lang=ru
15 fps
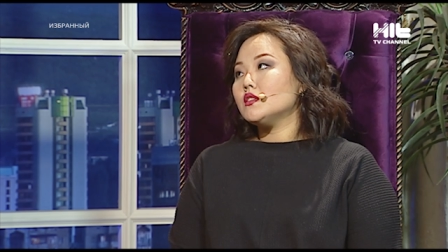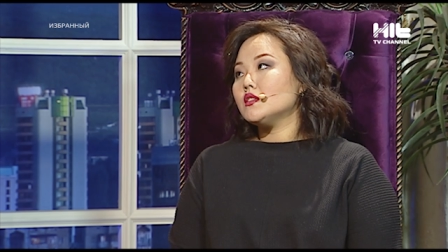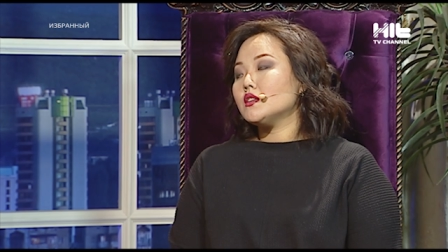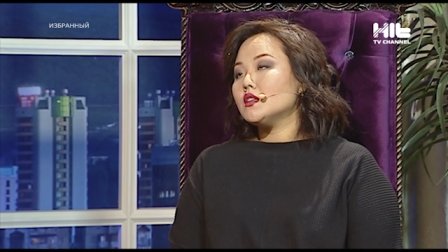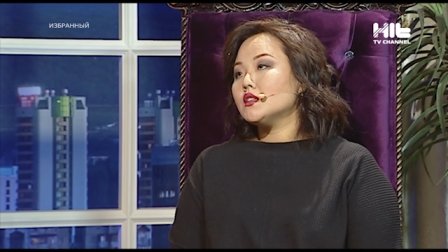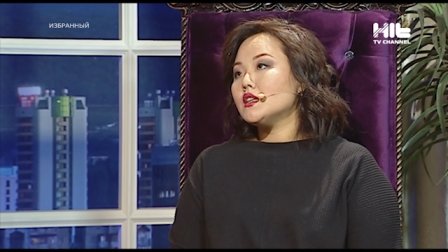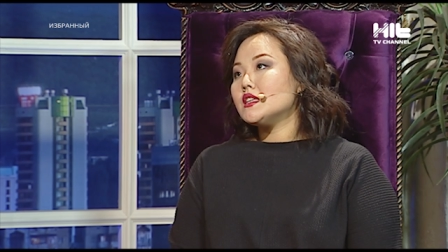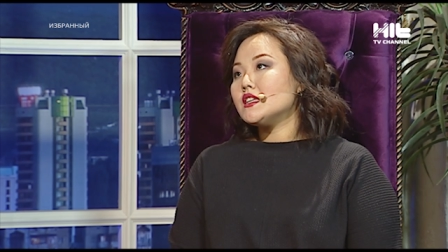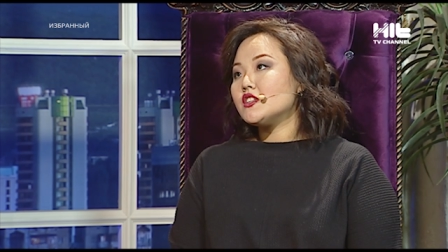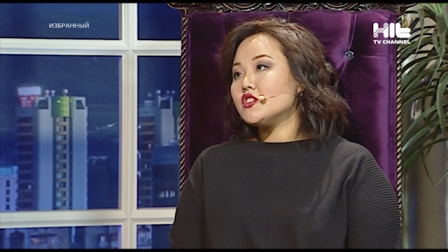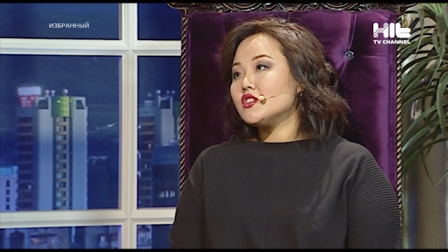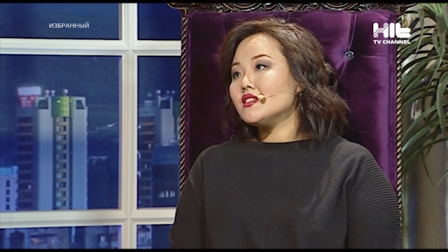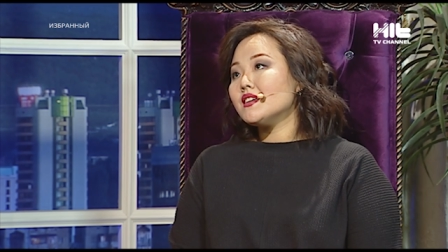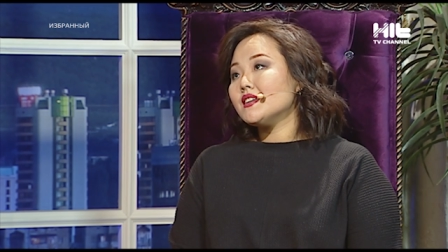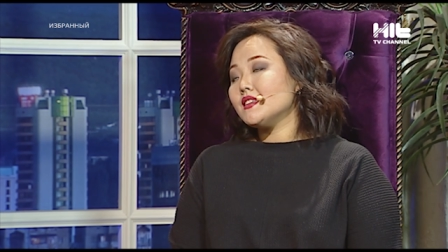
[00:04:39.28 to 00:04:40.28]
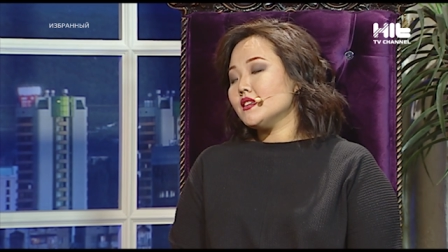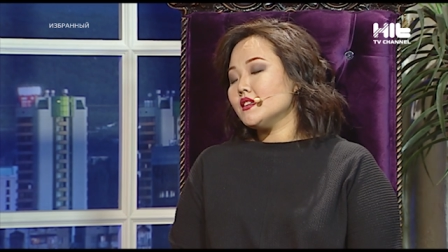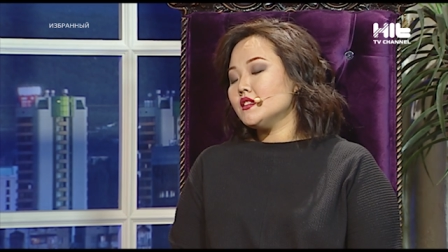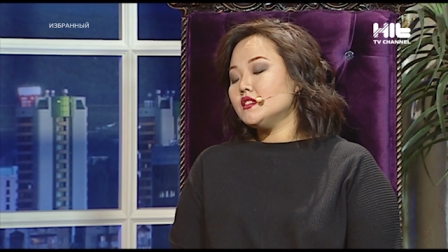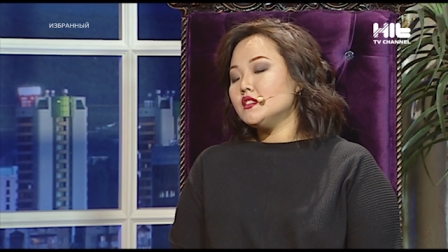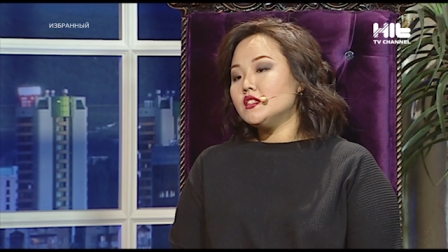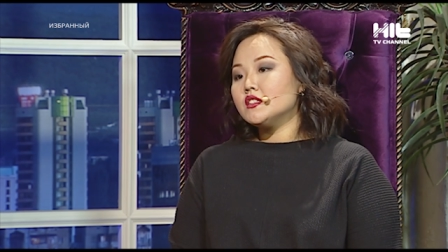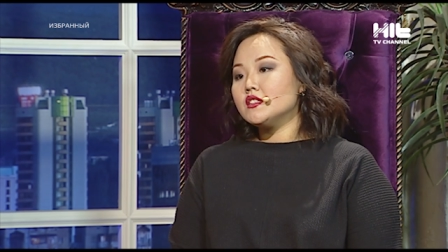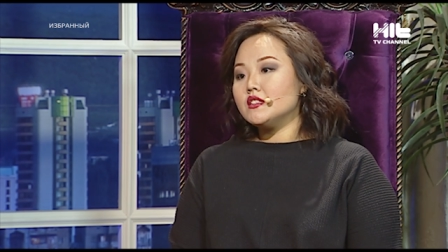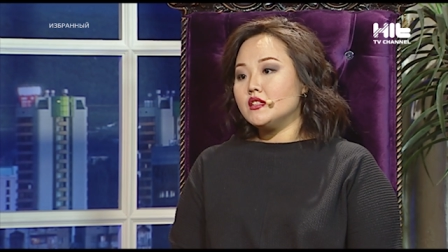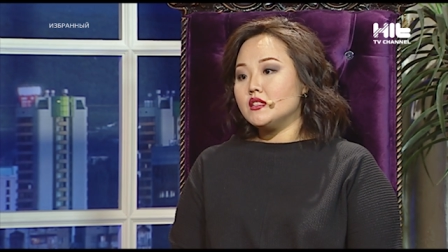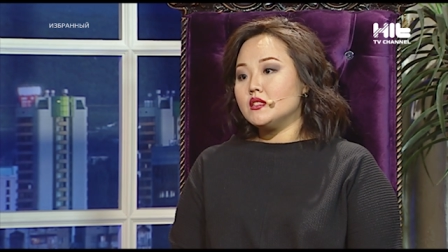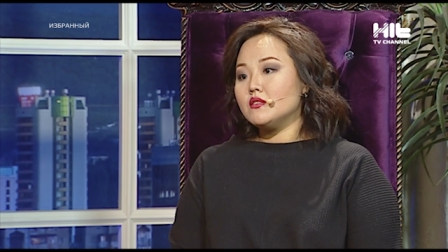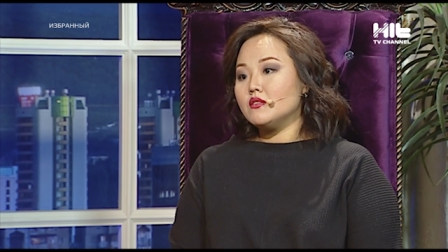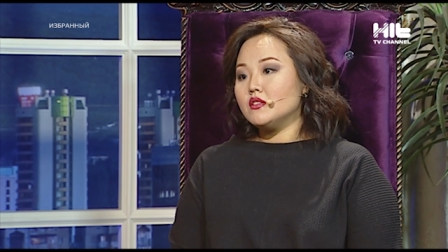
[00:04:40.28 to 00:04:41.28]
– это когда нет желания, нет
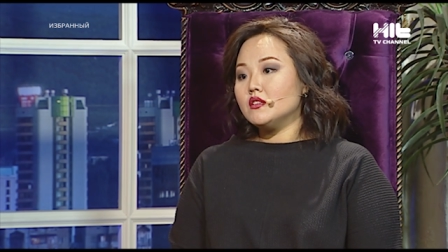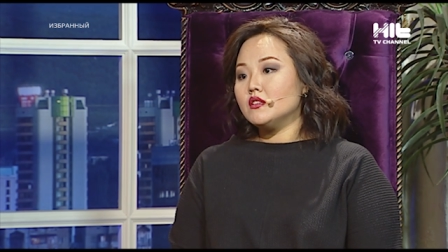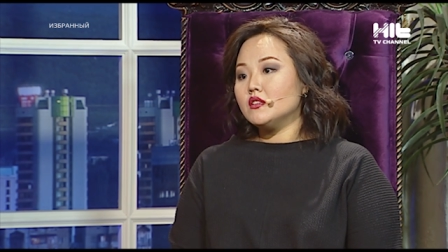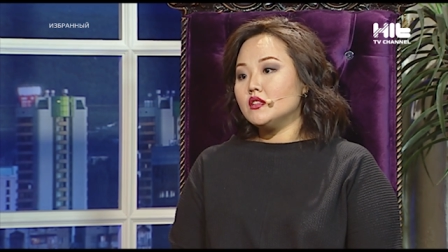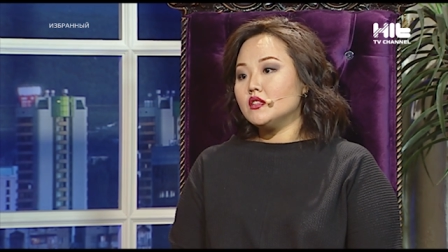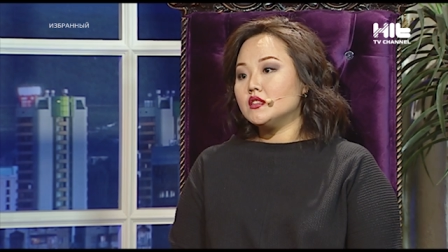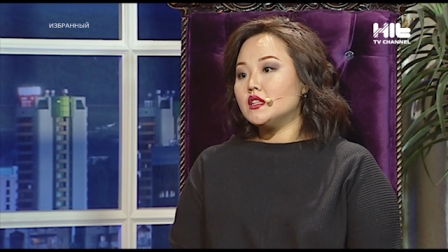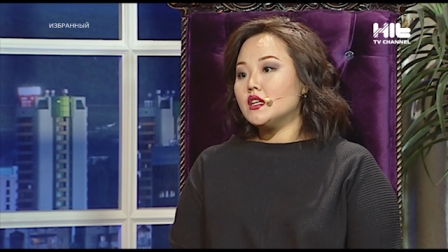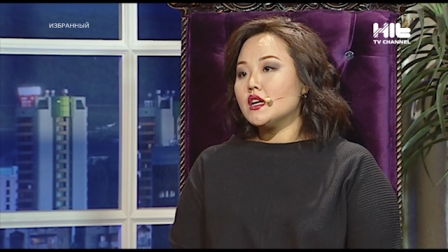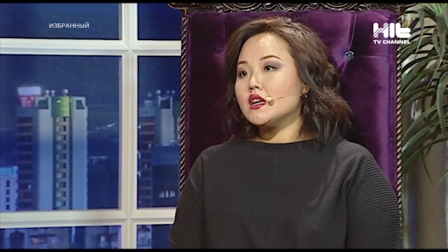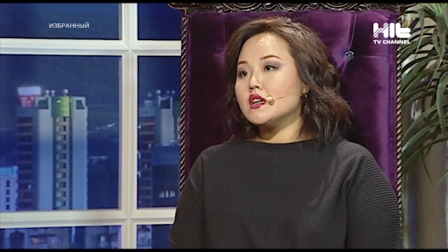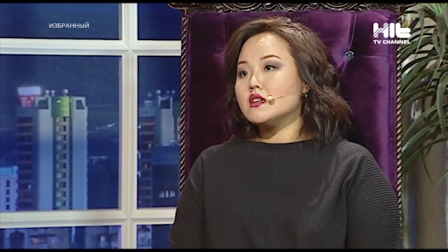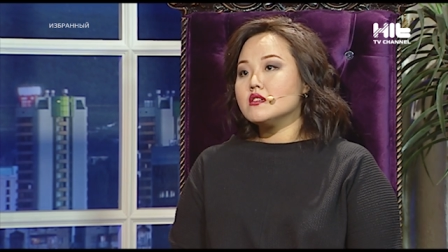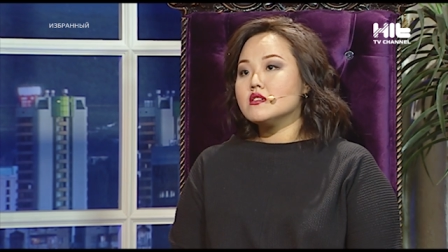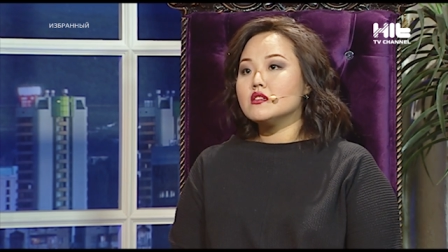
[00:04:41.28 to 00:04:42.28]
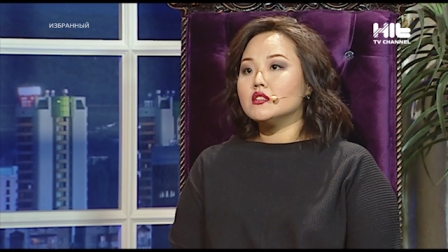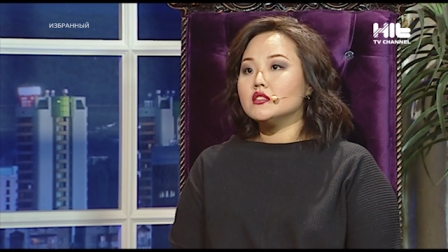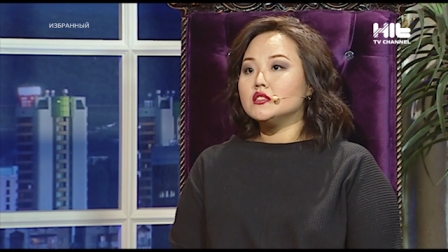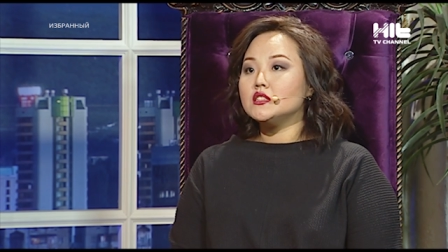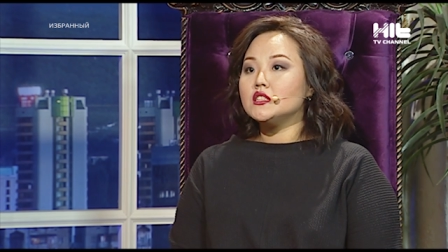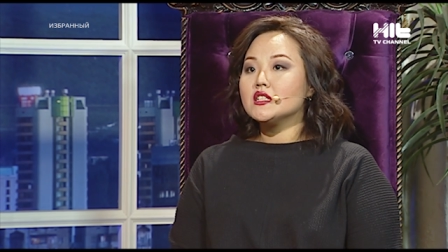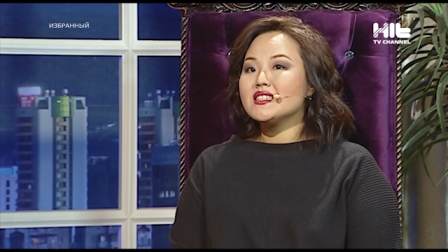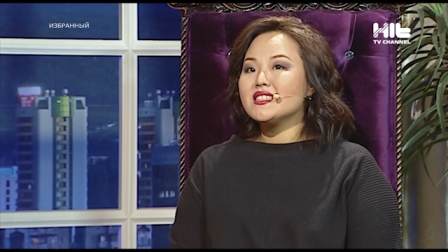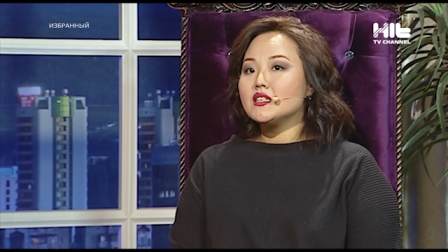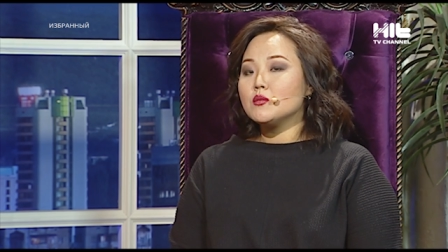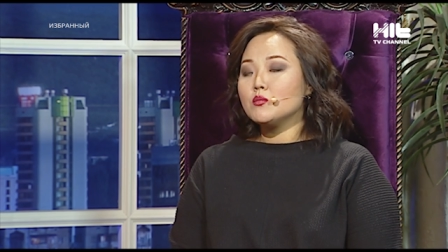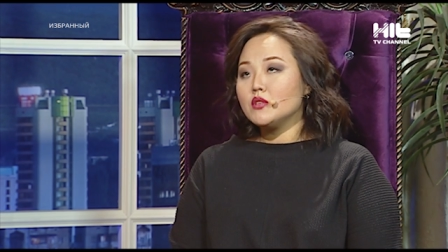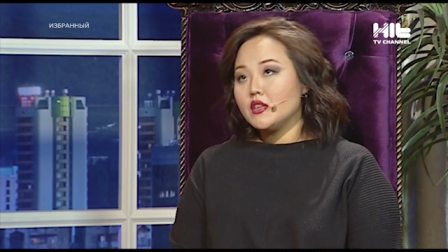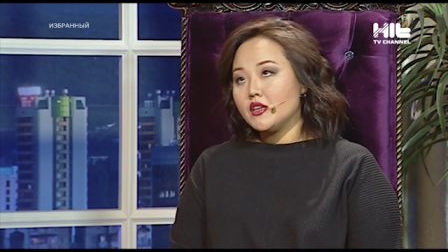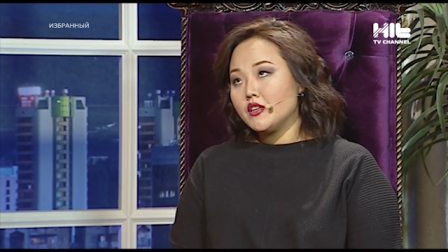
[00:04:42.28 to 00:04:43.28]
действия, когда а, нет
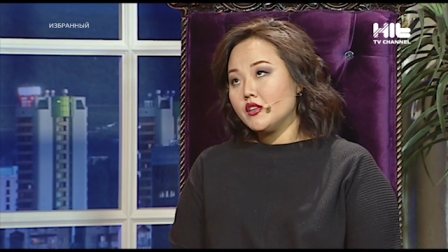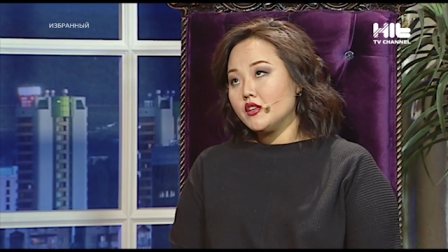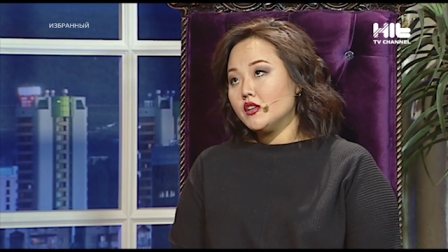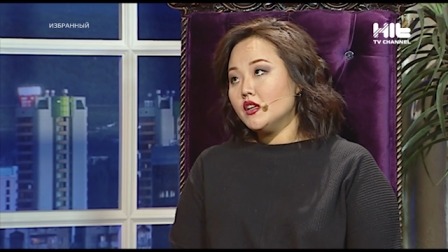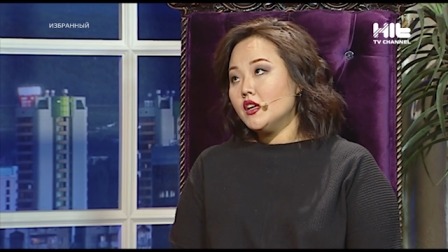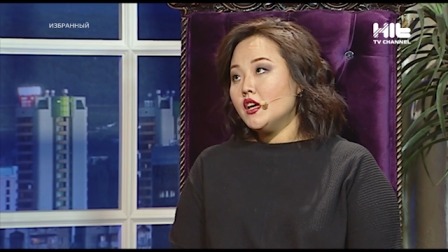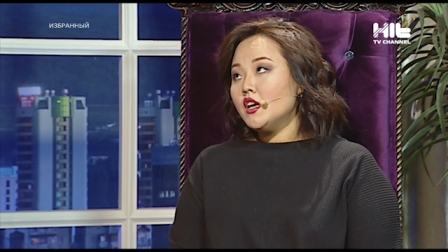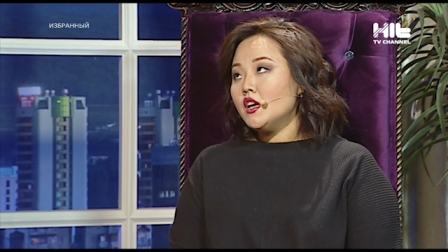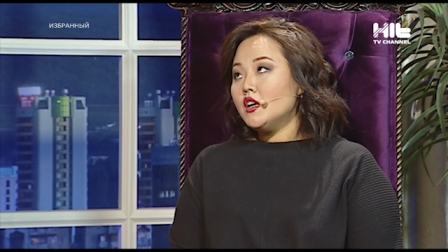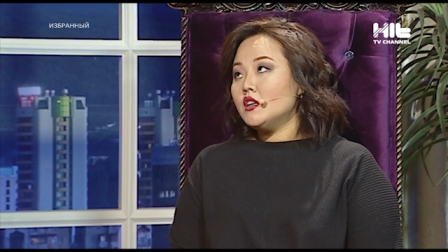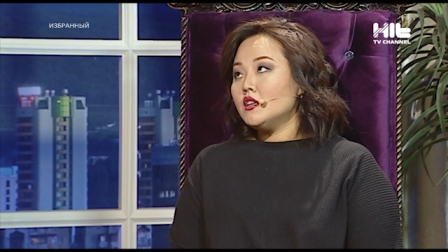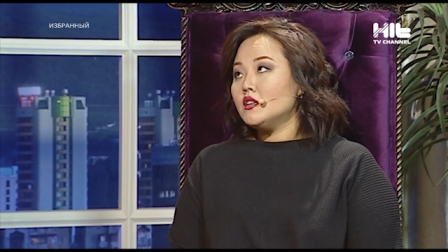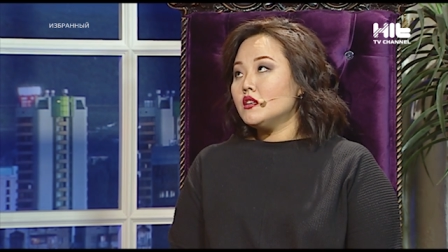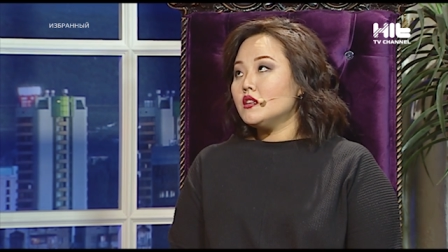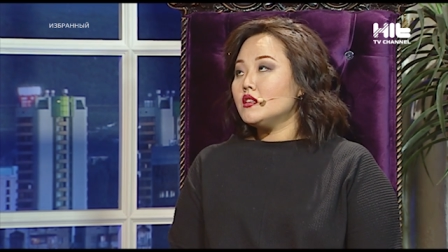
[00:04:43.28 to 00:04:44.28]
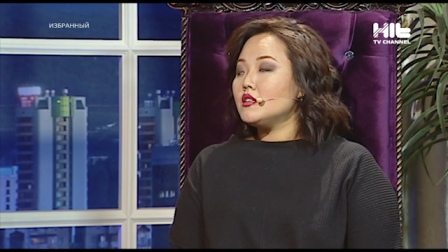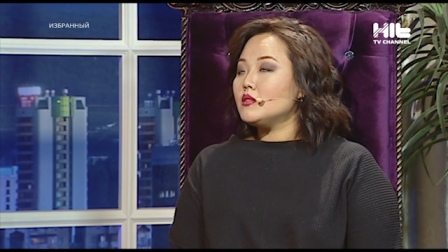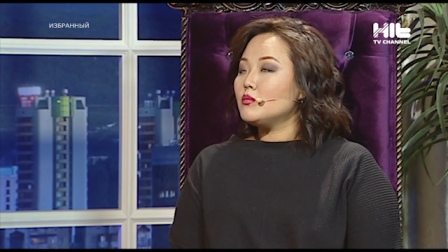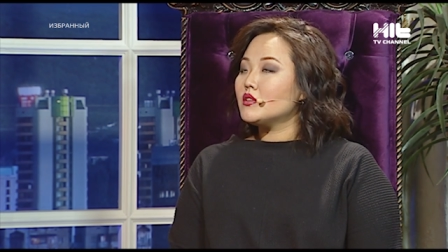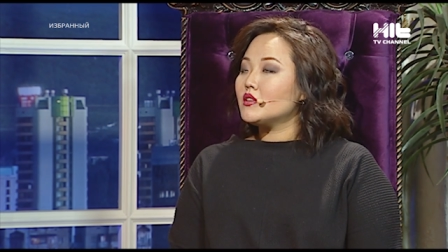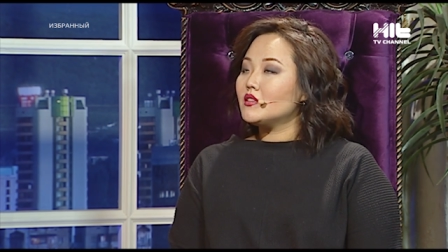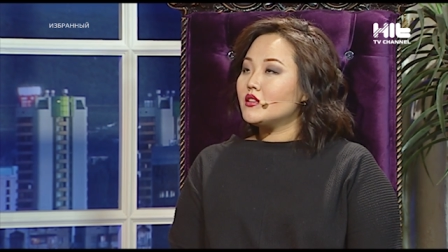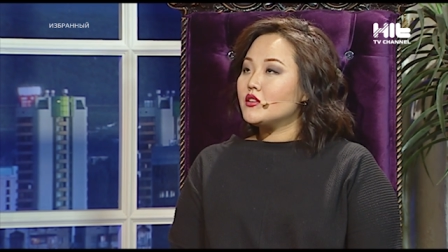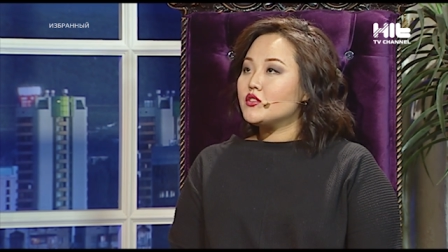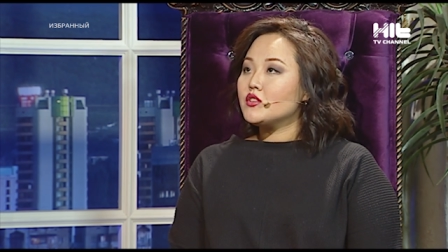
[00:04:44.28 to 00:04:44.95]
стремления, либо когда